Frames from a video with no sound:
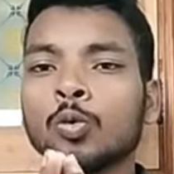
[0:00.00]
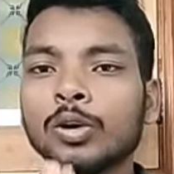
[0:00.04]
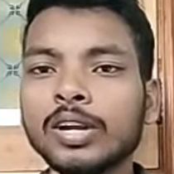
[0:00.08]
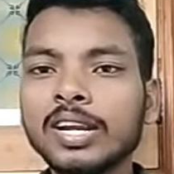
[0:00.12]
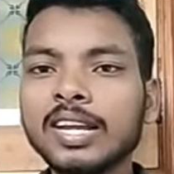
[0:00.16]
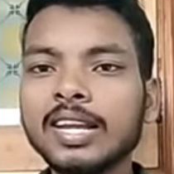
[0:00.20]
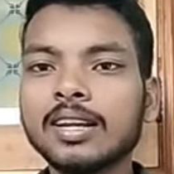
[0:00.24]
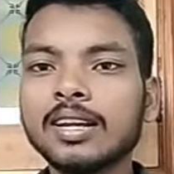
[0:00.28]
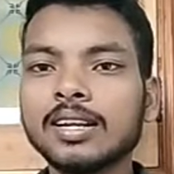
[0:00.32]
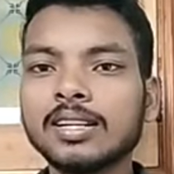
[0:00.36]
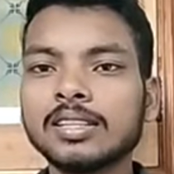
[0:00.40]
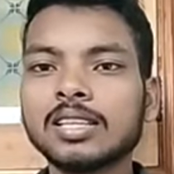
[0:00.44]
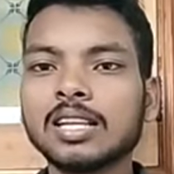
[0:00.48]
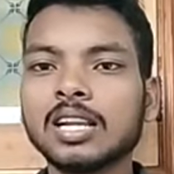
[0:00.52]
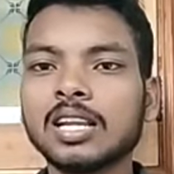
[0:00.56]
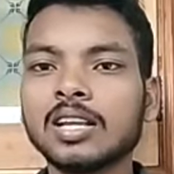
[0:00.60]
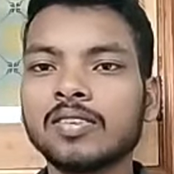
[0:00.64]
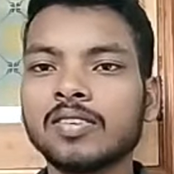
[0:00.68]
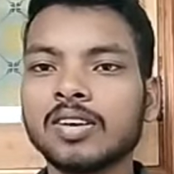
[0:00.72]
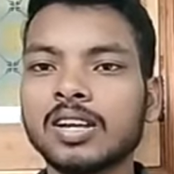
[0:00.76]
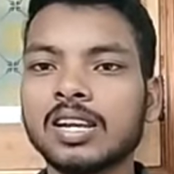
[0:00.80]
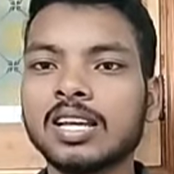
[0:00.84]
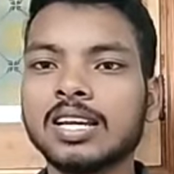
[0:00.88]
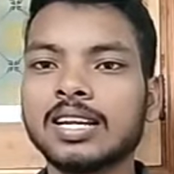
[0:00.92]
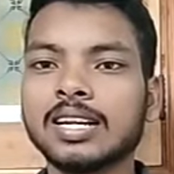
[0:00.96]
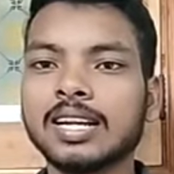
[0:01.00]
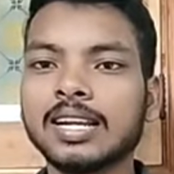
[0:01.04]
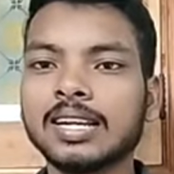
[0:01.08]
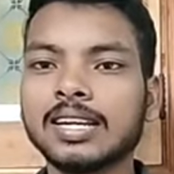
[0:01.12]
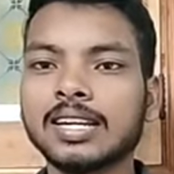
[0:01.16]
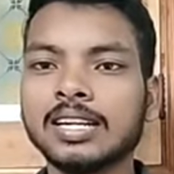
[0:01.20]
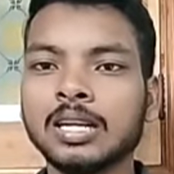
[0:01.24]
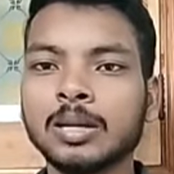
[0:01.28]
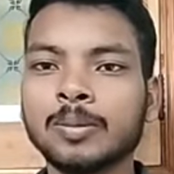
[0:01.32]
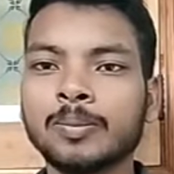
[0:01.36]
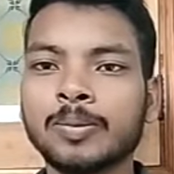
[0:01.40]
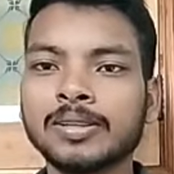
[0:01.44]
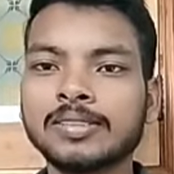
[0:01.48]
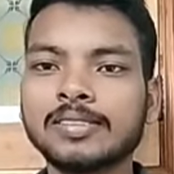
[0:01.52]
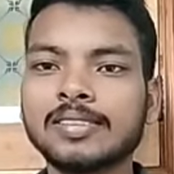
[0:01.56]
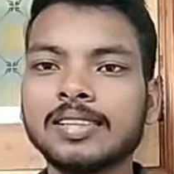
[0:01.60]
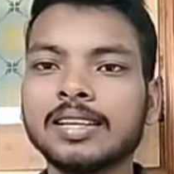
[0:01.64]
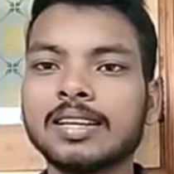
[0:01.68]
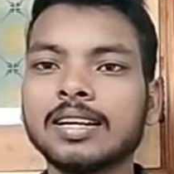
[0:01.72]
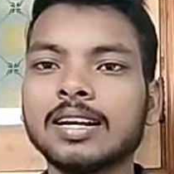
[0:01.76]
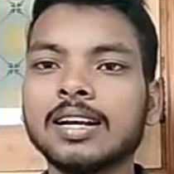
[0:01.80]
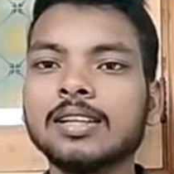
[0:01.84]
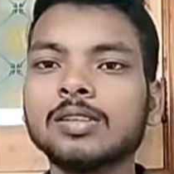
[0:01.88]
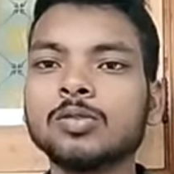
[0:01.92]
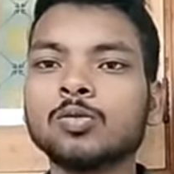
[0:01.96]
ஒரே இடத்துல வளர்ற ரெண்டு
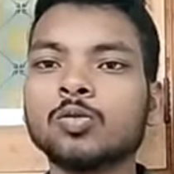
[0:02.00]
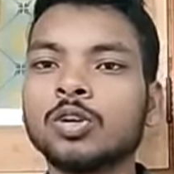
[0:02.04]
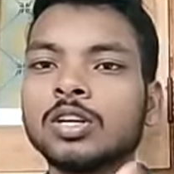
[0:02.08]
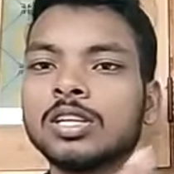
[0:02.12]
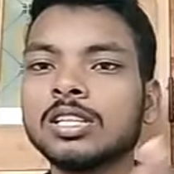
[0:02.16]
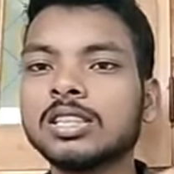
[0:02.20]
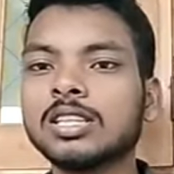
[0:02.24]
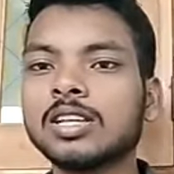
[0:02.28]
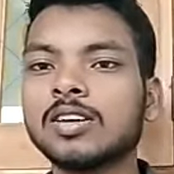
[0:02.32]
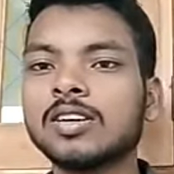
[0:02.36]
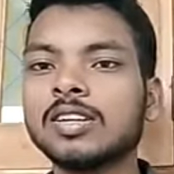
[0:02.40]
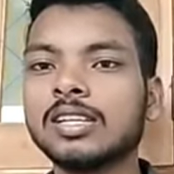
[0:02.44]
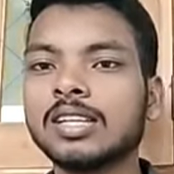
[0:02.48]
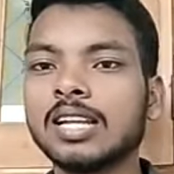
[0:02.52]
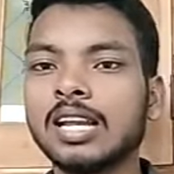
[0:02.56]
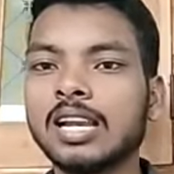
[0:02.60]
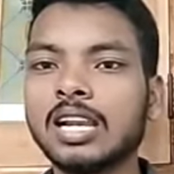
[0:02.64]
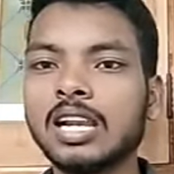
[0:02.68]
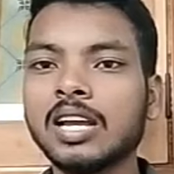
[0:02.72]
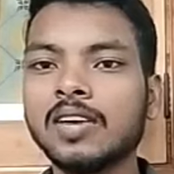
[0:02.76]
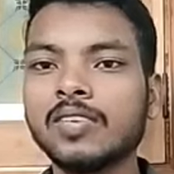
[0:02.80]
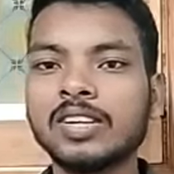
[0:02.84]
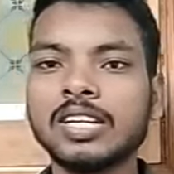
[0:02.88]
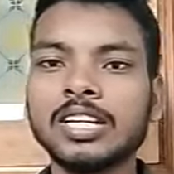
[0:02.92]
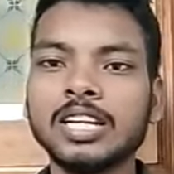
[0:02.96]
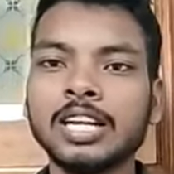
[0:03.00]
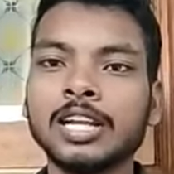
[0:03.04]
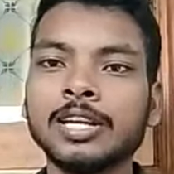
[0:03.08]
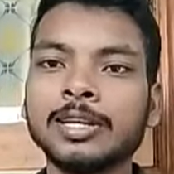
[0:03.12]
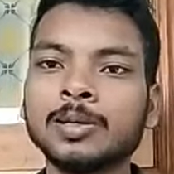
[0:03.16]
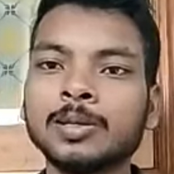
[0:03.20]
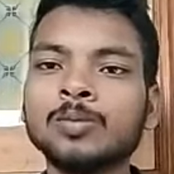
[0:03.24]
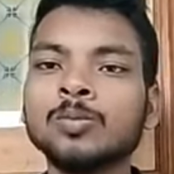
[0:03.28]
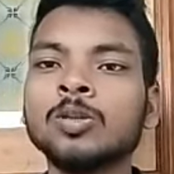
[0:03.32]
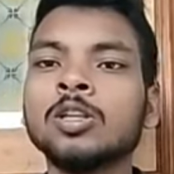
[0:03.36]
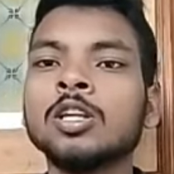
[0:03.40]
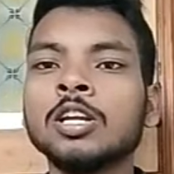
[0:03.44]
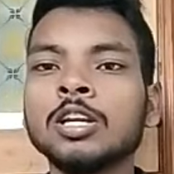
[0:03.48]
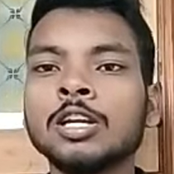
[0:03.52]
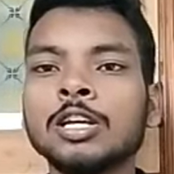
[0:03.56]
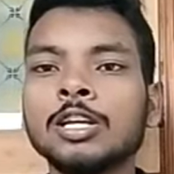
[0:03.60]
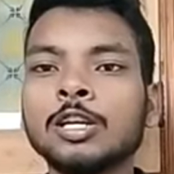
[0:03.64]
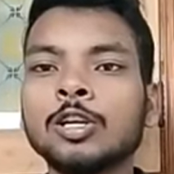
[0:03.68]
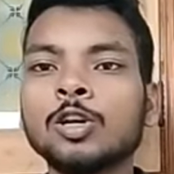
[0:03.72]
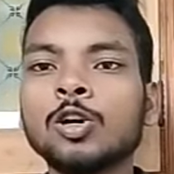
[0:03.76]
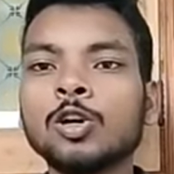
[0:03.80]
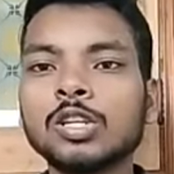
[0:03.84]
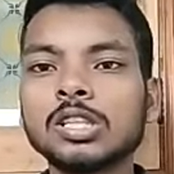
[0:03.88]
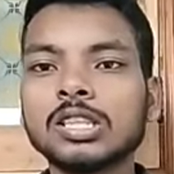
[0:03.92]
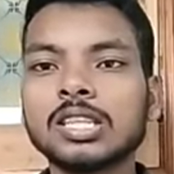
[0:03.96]
பசங்க ஒருத்தர் நல்ல வழியிலையும்
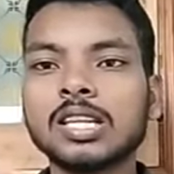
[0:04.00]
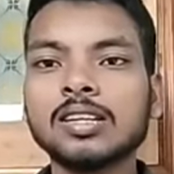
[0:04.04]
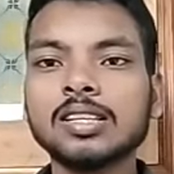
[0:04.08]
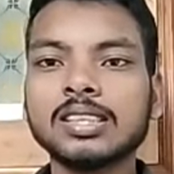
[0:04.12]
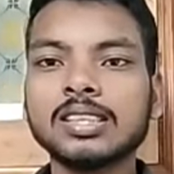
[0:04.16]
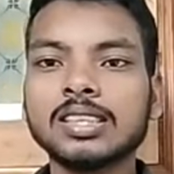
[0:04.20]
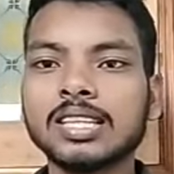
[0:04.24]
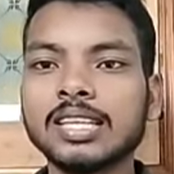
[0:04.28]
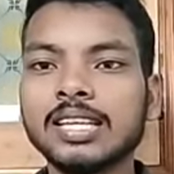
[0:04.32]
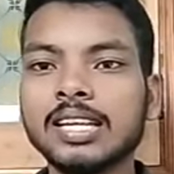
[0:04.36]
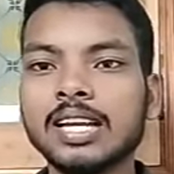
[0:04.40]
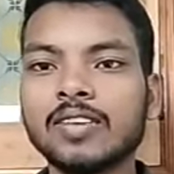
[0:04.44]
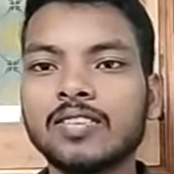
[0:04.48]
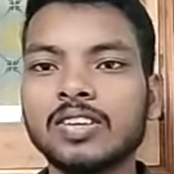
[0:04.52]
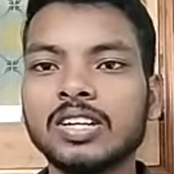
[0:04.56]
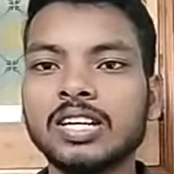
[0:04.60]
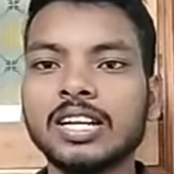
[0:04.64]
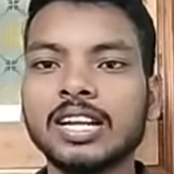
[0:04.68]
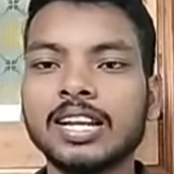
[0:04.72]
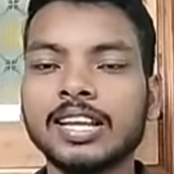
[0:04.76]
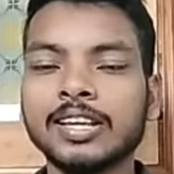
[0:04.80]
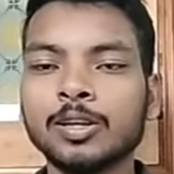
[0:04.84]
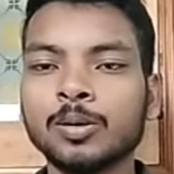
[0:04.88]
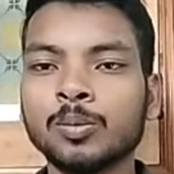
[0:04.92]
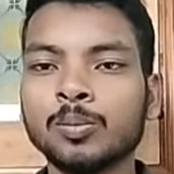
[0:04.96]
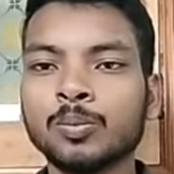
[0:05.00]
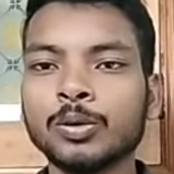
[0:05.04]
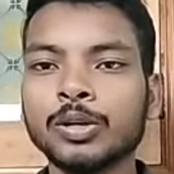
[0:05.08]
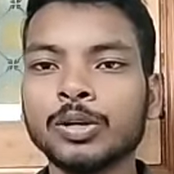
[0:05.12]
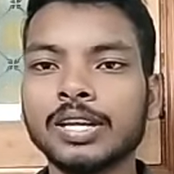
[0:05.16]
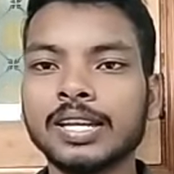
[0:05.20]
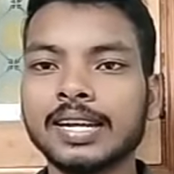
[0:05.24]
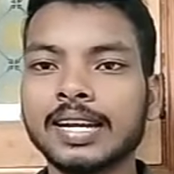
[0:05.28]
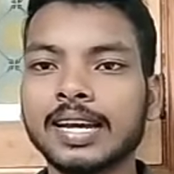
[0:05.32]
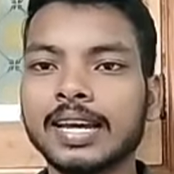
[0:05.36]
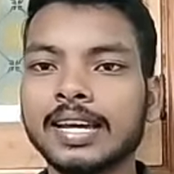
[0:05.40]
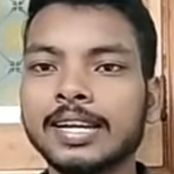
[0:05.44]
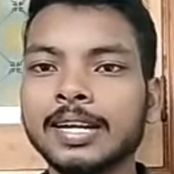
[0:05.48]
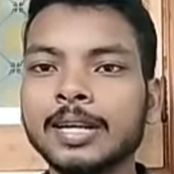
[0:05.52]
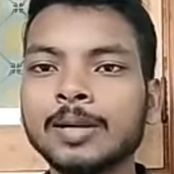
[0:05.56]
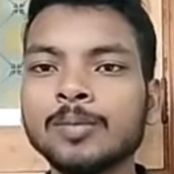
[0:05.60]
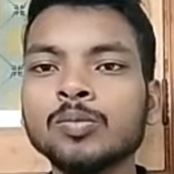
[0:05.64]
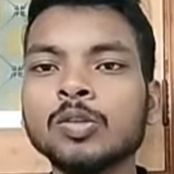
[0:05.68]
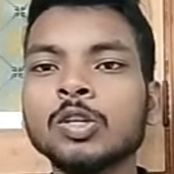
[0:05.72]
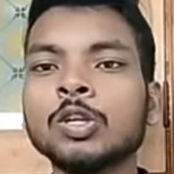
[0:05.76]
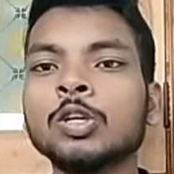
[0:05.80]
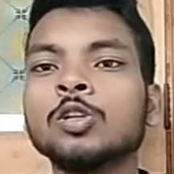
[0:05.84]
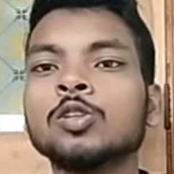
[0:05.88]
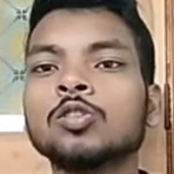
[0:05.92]
இன்னொருத்தர் தீய வழியிலையும் போயிடுறாரு